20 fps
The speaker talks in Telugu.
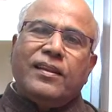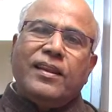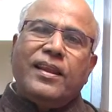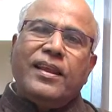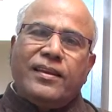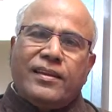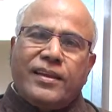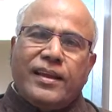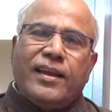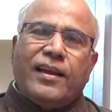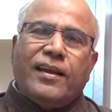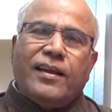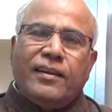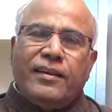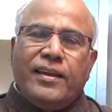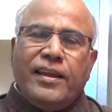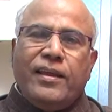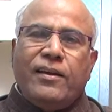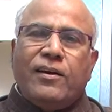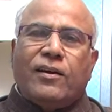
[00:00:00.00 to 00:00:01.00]
నీ టీ
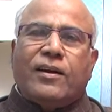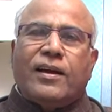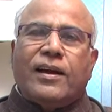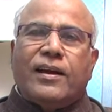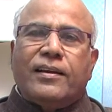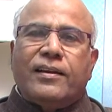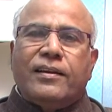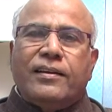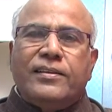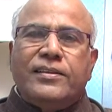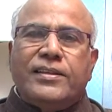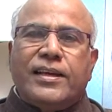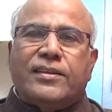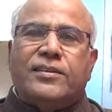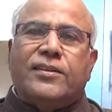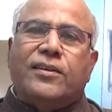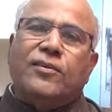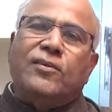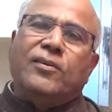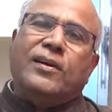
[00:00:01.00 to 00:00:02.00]
నీ యొక్క
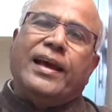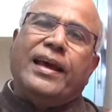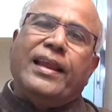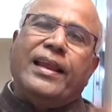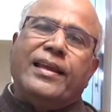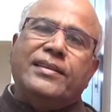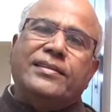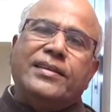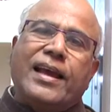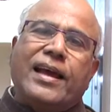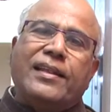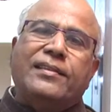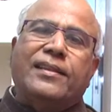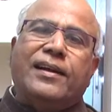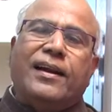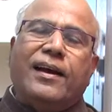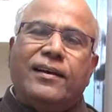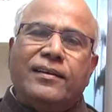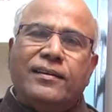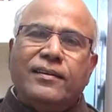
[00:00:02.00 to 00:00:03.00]
ఇంజక్షను కైలాస
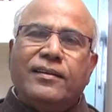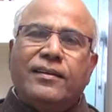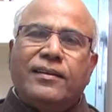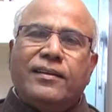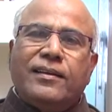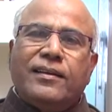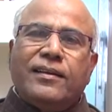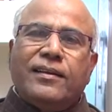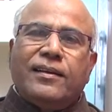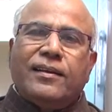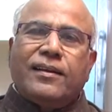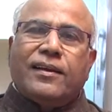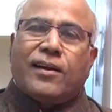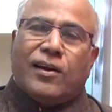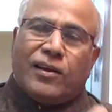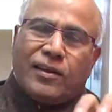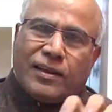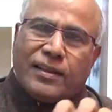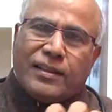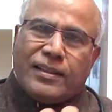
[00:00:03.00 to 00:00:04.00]
యాత్ర
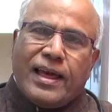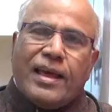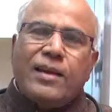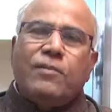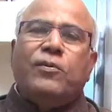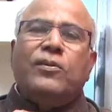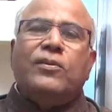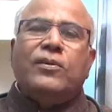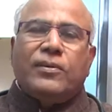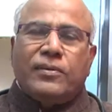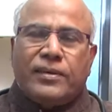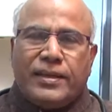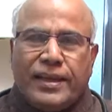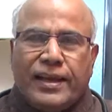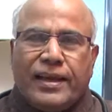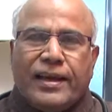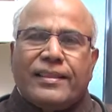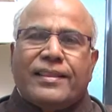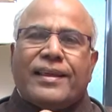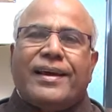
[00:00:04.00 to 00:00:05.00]
కనుక దాని బదులు
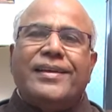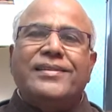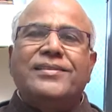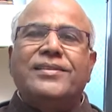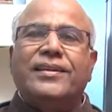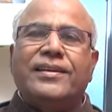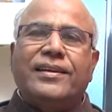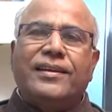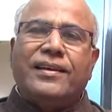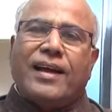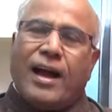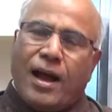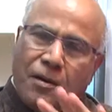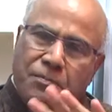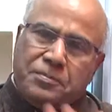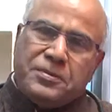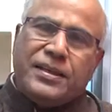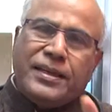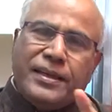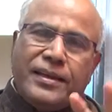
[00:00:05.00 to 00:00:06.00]
టీకా తయారు చేయండి
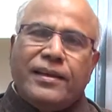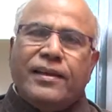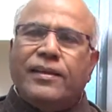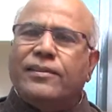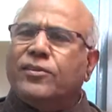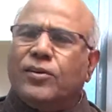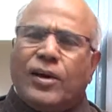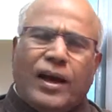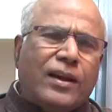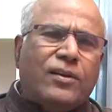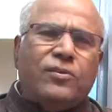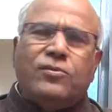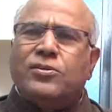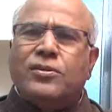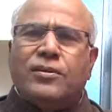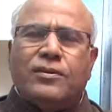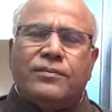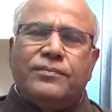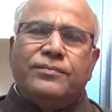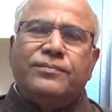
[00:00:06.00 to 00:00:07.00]
ఆపు చేయండి ఎందుకు
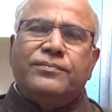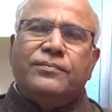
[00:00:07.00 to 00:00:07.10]
అనవసరం